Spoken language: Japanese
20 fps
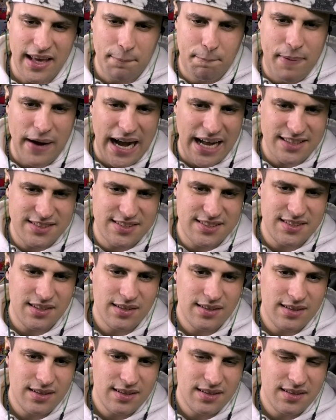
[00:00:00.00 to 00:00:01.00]
一発
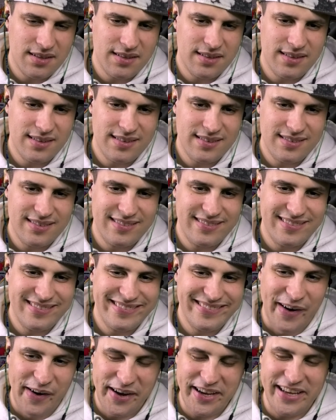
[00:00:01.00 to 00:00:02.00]

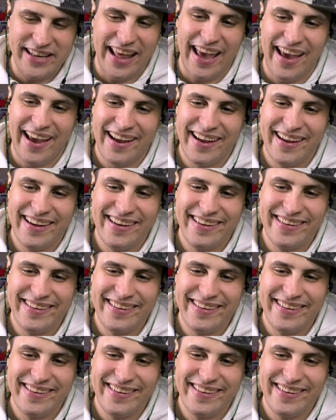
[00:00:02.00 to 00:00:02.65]
おいいね